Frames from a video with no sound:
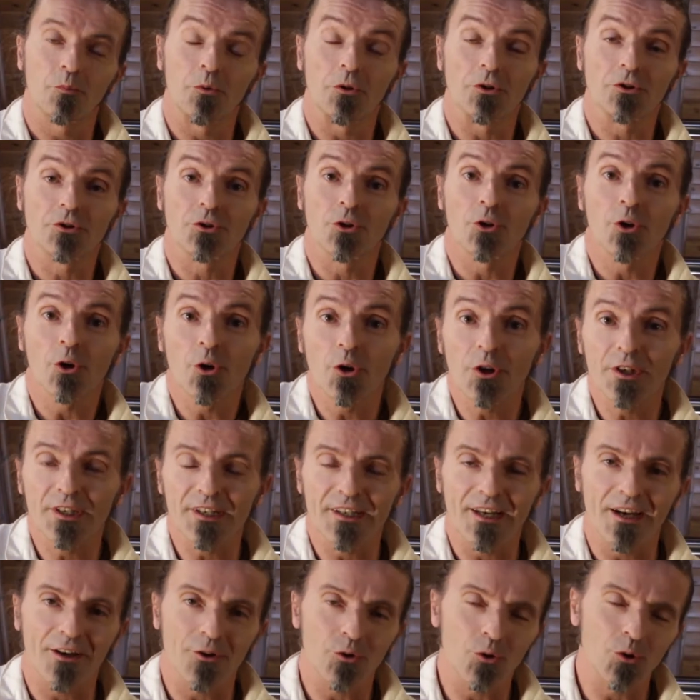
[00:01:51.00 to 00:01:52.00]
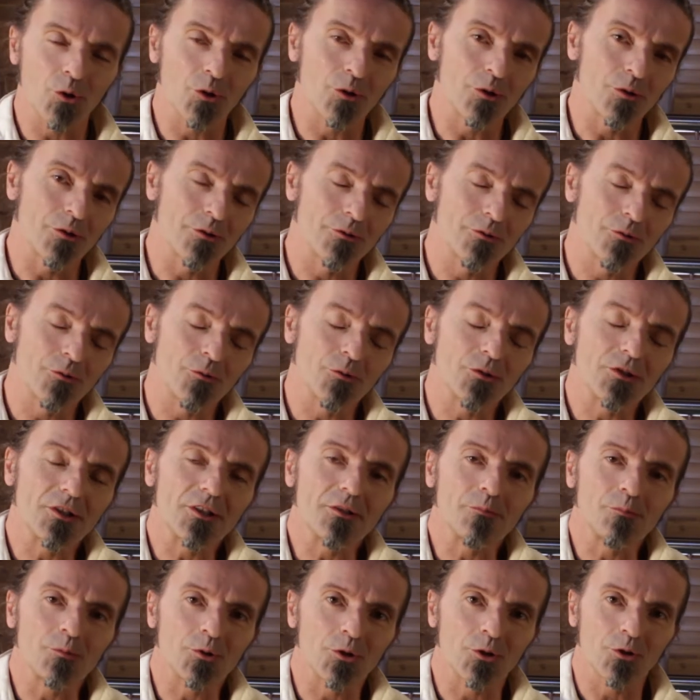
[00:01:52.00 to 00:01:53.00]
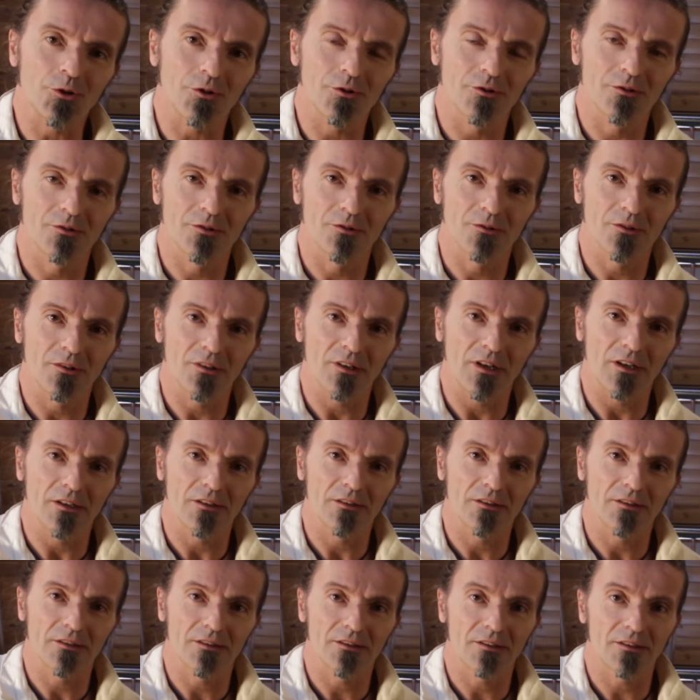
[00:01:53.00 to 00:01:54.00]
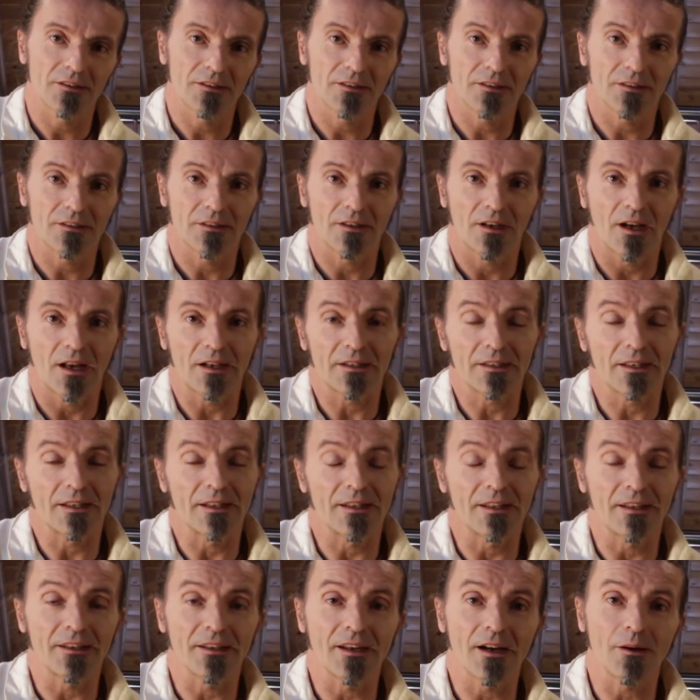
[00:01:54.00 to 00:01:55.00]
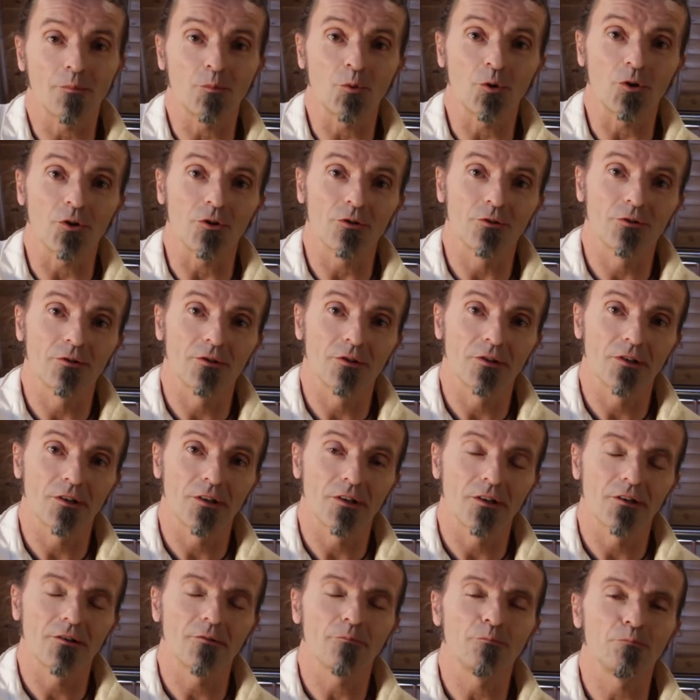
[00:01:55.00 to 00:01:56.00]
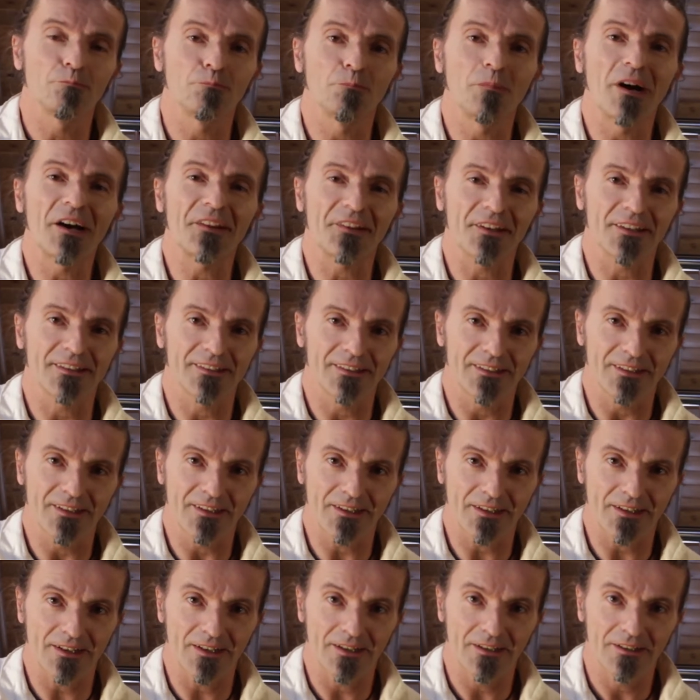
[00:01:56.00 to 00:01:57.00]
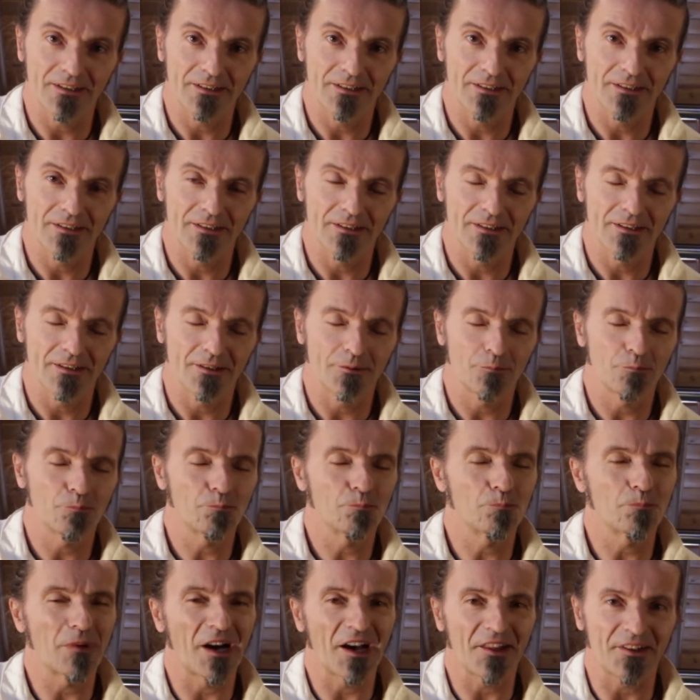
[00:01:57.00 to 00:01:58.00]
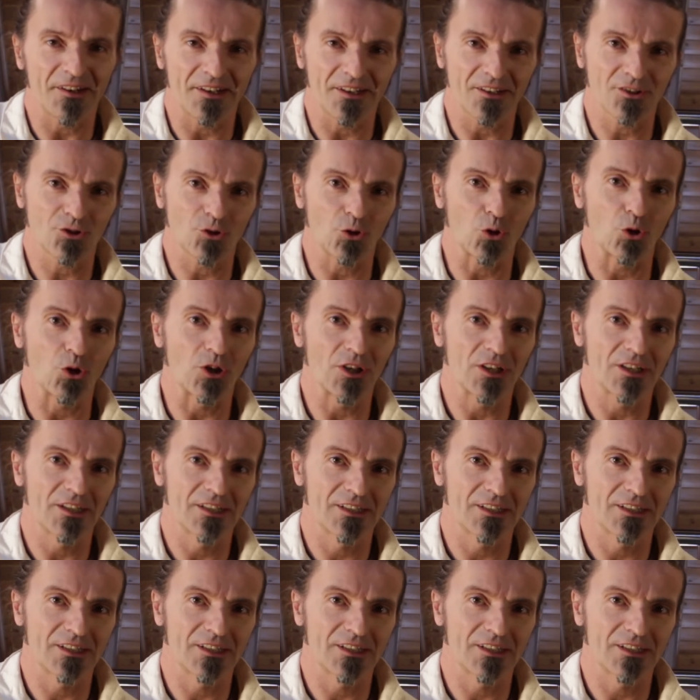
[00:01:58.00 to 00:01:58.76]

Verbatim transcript: Pues yo he creado un himno al que le llamo Madre Tierra, Padre Sol.